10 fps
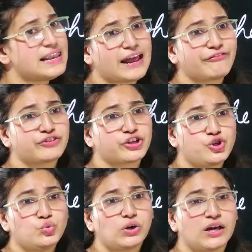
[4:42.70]
लेफ्ट
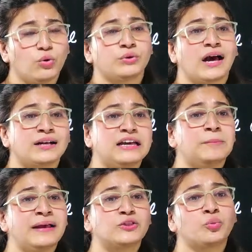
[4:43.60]
यू अलोन अगर
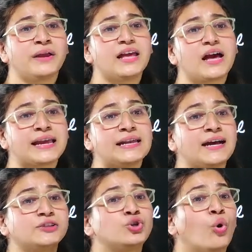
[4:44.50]
मैं तुम्हें अकेला
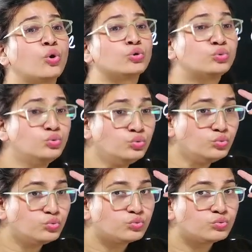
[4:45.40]
छोड़ दूं